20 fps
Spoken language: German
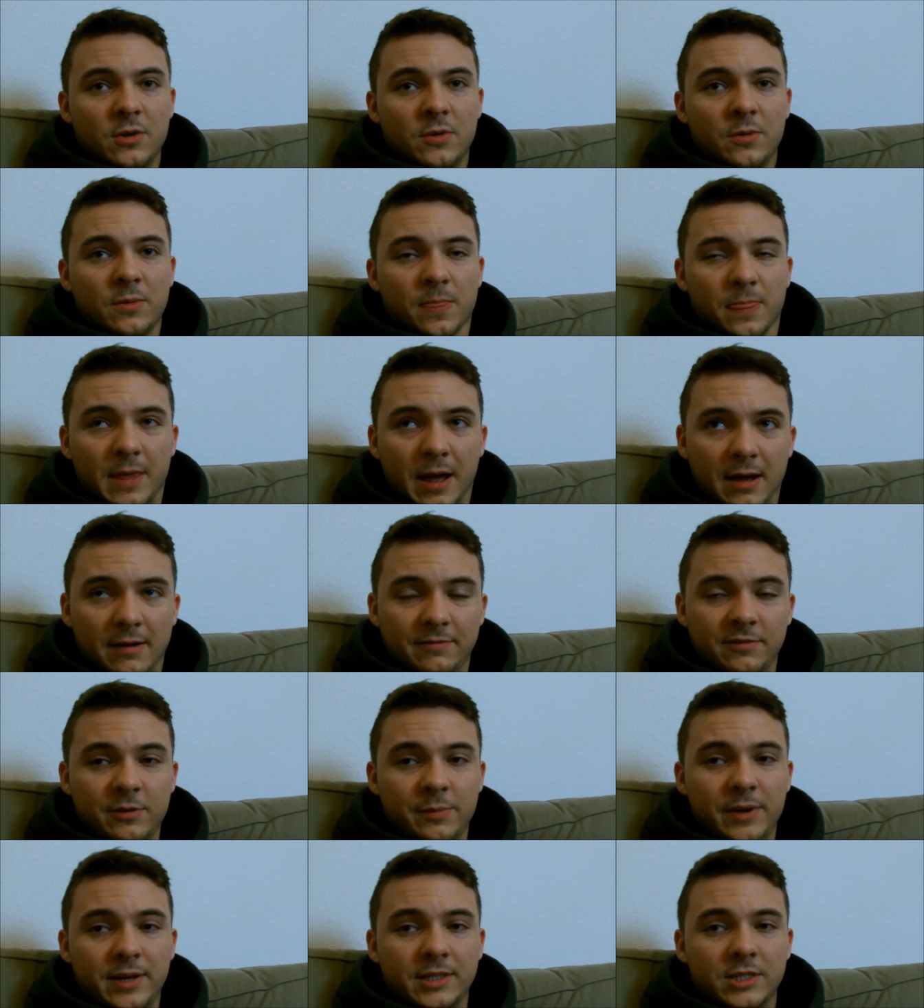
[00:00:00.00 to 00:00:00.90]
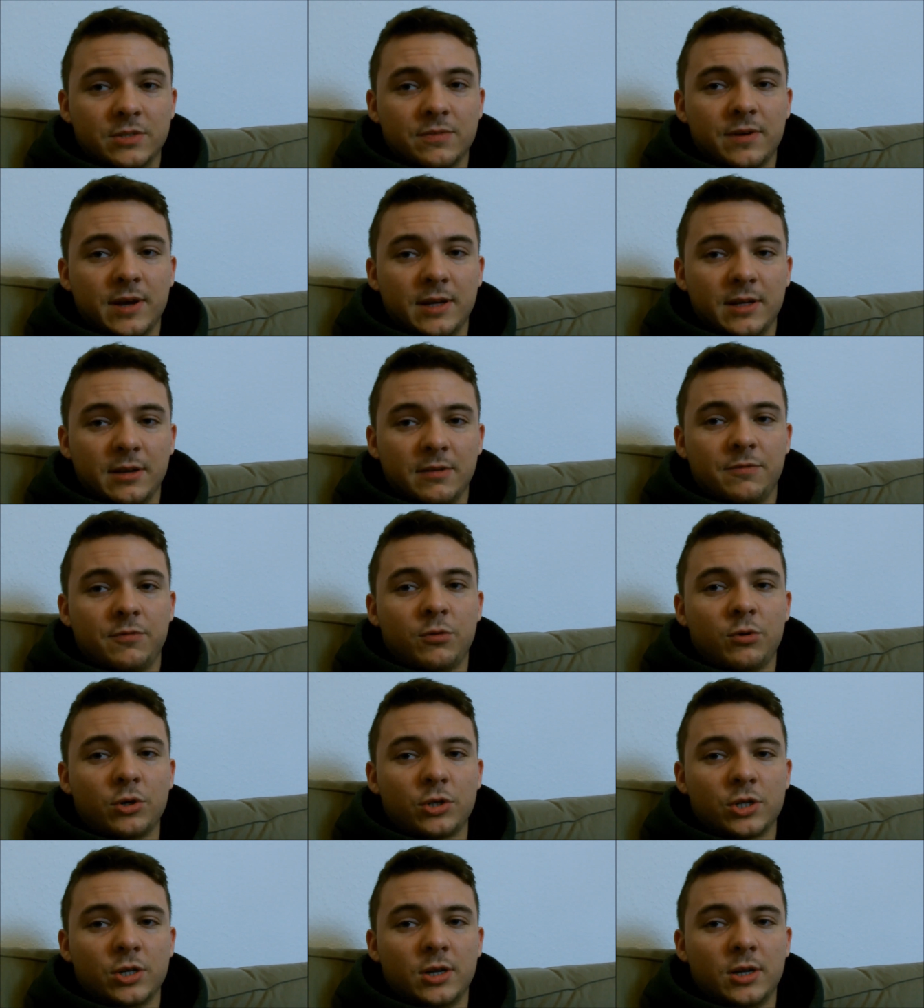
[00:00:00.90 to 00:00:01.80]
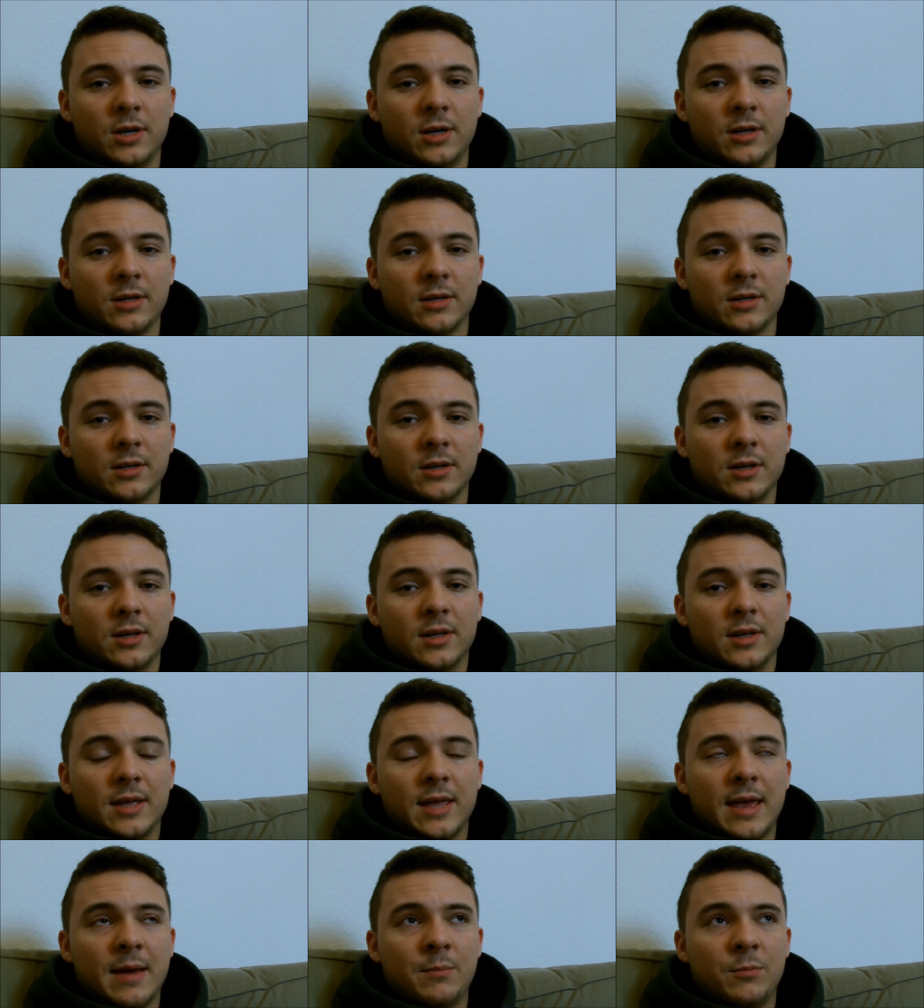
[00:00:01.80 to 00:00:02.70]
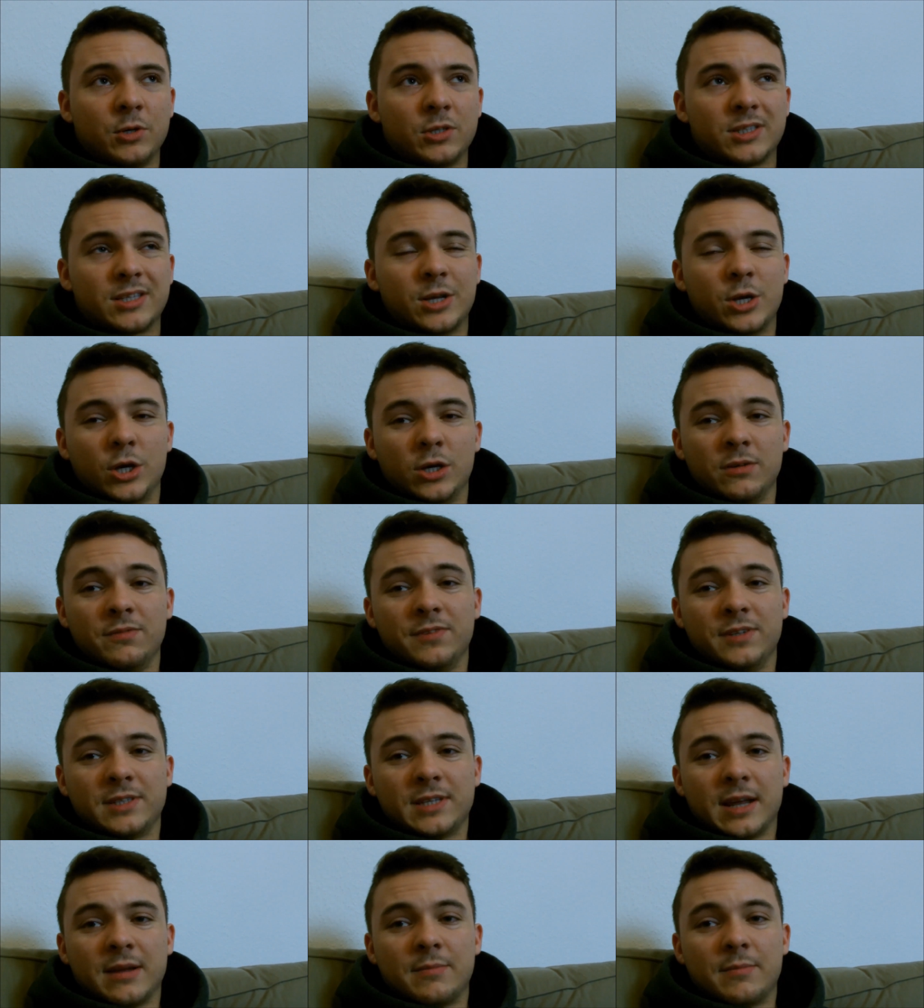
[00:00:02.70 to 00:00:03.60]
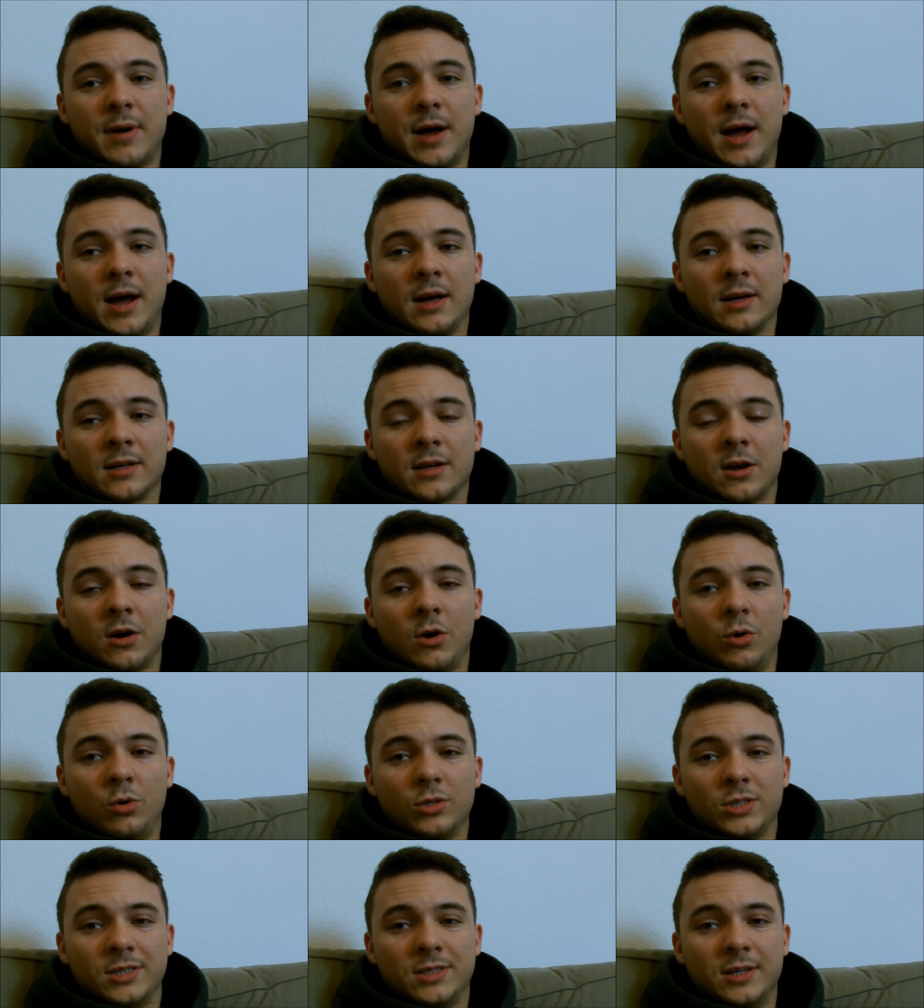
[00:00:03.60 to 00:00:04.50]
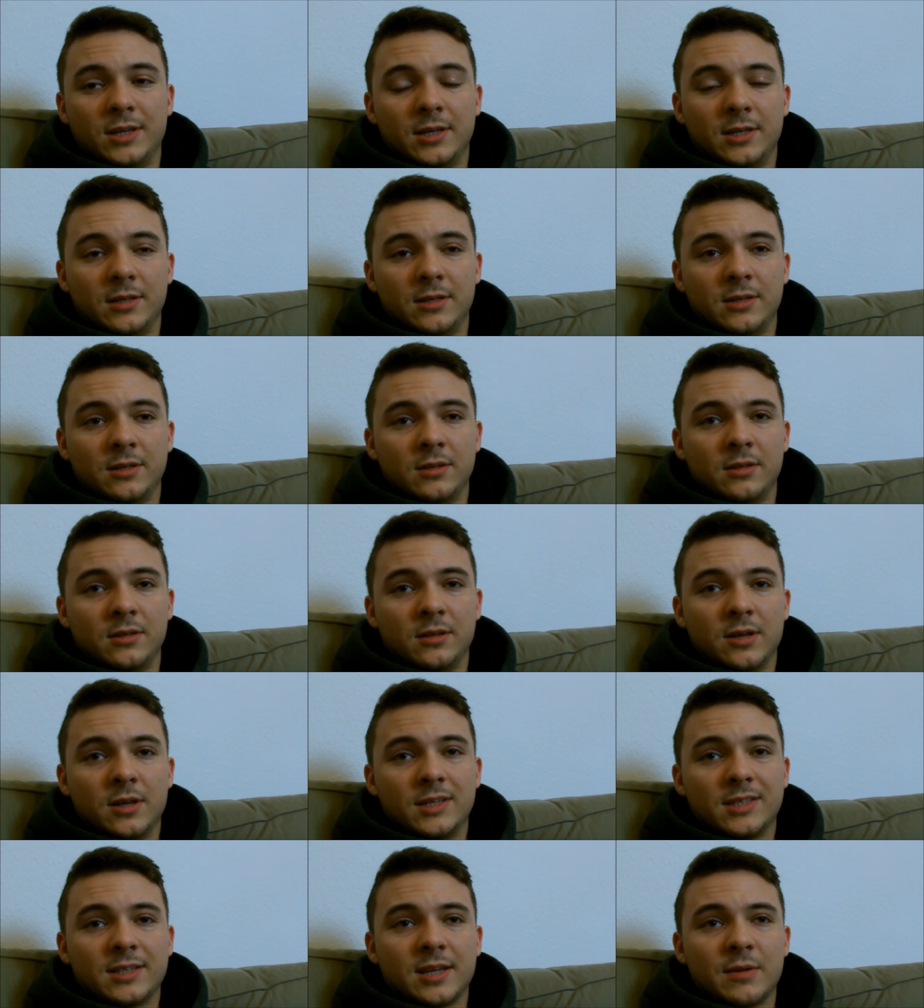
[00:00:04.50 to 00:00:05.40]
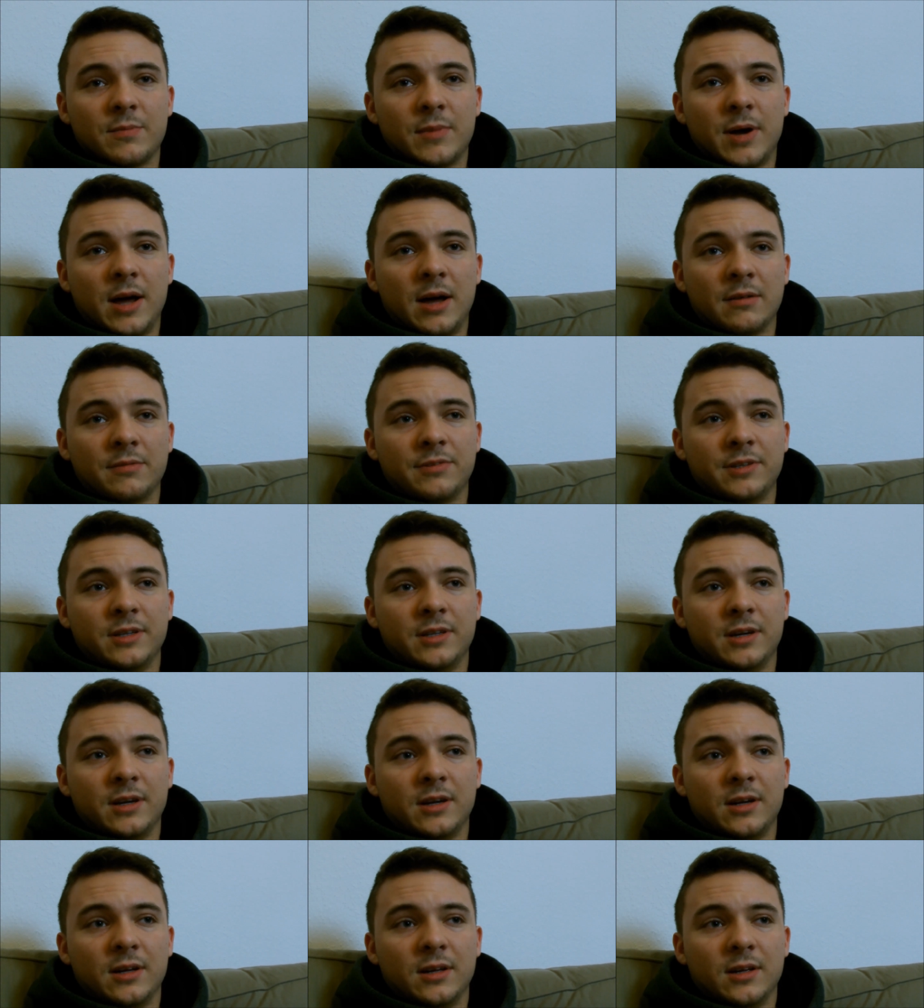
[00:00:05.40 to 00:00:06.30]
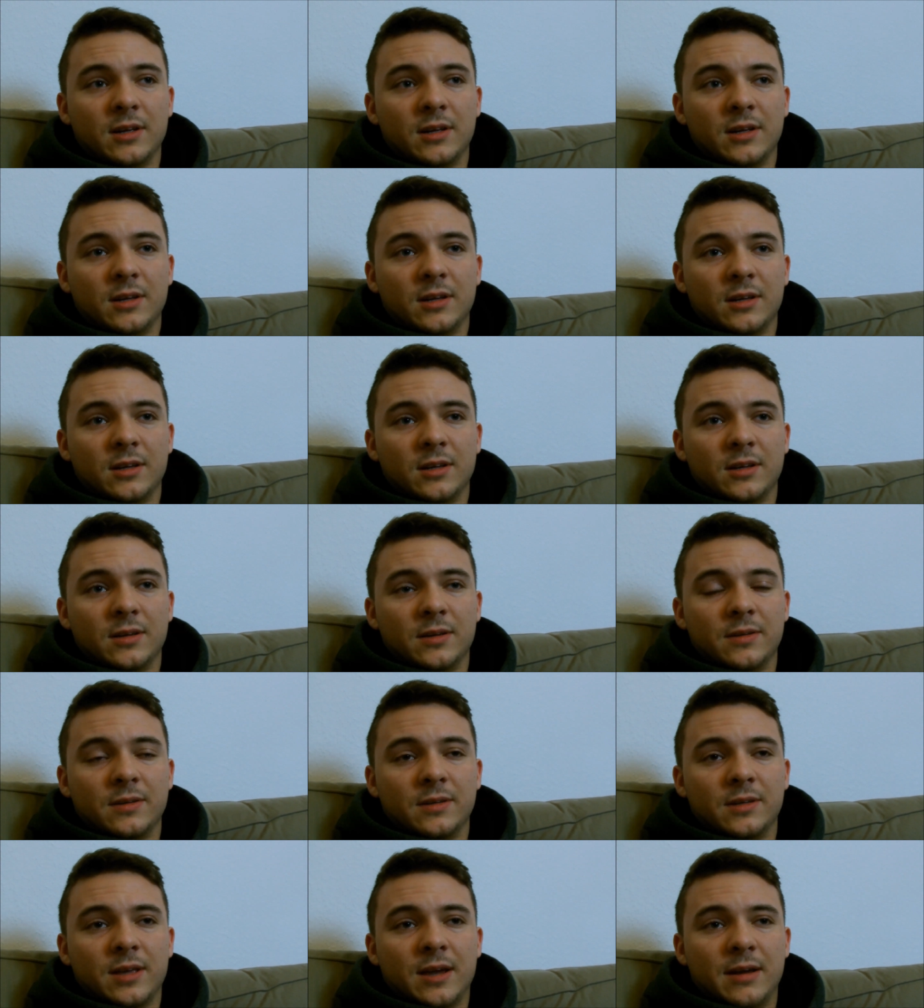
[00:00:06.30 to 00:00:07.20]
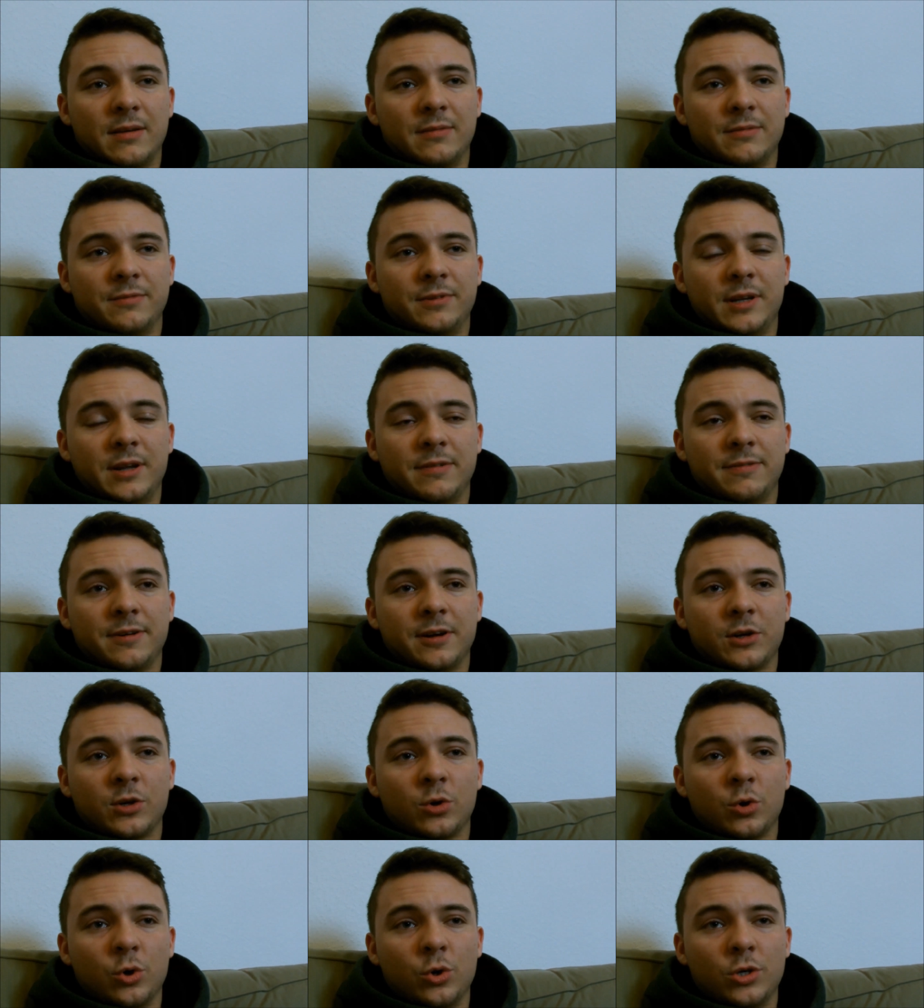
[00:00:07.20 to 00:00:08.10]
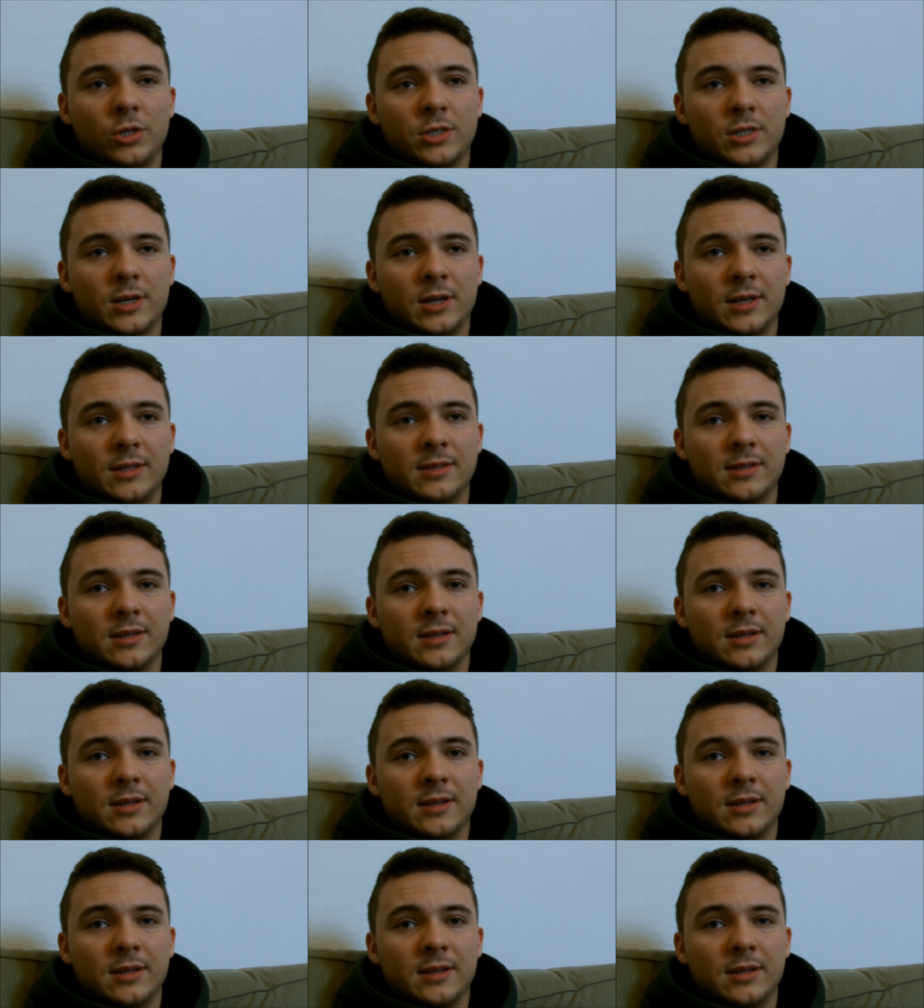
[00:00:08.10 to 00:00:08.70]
Und darum war mein zweiter Vorschlag, er muss irgendwie seinen Magen ausdehnen, seinen Magen wieder, äh, ja, wieder vergrößern,